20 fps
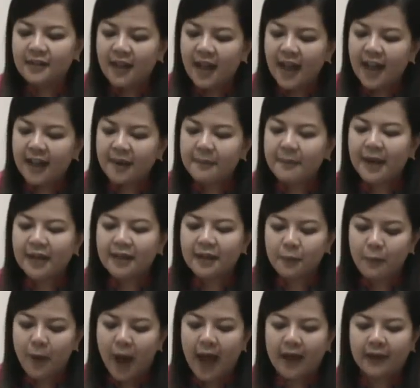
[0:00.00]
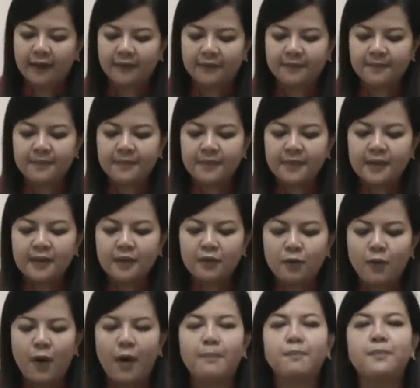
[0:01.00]
ให้ระมัดระวัง
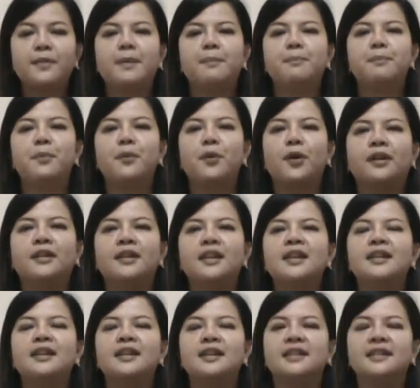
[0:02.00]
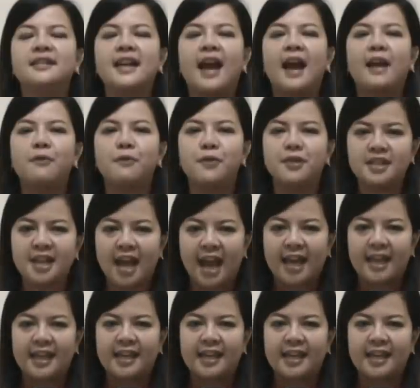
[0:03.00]
ความเจ็บปวดที่เกิดจากหัวใจ